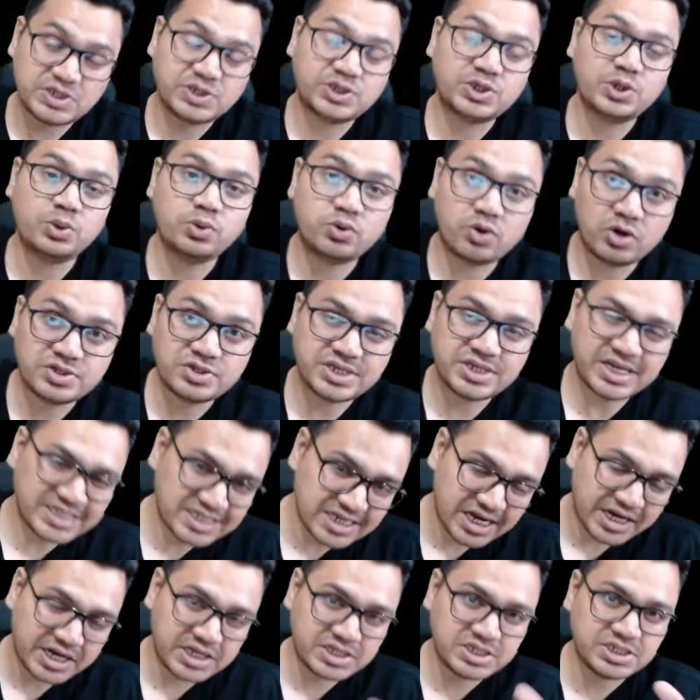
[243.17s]
इंस्टीट्यूट कौन सा है
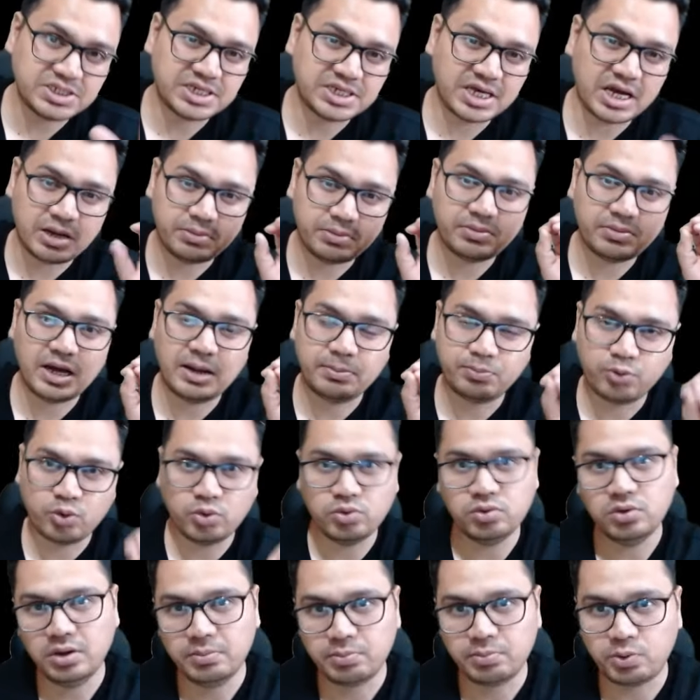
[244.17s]
सारी चीजें हम आपको